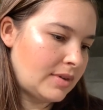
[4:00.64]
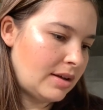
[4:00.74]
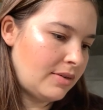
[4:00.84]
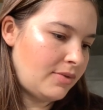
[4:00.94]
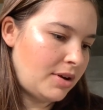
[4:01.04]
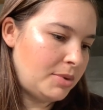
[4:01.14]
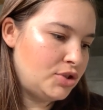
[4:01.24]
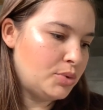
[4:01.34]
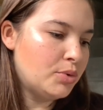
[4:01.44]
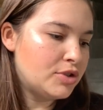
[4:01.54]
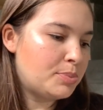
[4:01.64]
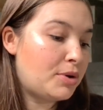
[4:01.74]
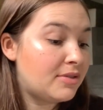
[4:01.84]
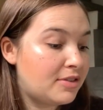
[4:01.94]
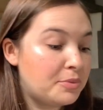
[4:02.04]
a forma de uso
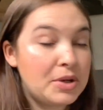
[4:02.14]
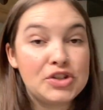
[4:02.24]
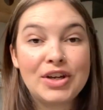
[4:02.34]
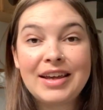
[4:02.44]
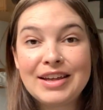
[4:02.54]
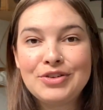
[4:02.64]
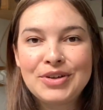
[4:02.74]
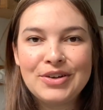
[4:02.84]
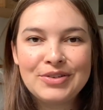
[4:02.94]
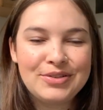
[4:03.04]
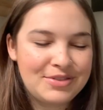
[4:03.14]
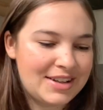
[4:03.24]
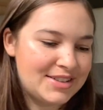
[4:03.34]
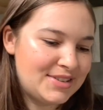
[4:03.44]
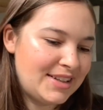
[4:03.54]
provavelmente é aquilo que eu não
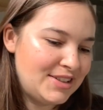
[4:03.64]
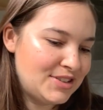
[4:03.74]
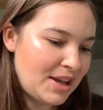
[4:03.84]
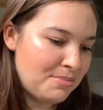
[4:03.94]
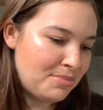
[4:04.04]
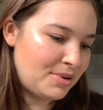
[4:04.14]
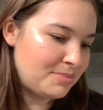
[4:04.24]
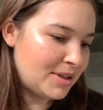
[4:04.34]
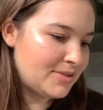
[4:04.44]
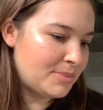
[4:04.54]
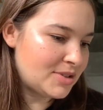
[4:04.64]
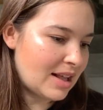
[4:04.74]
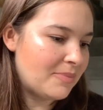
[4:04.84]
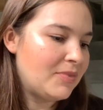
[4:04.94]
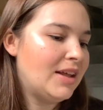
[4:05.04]
faço, né? De repor, mas vamos lá.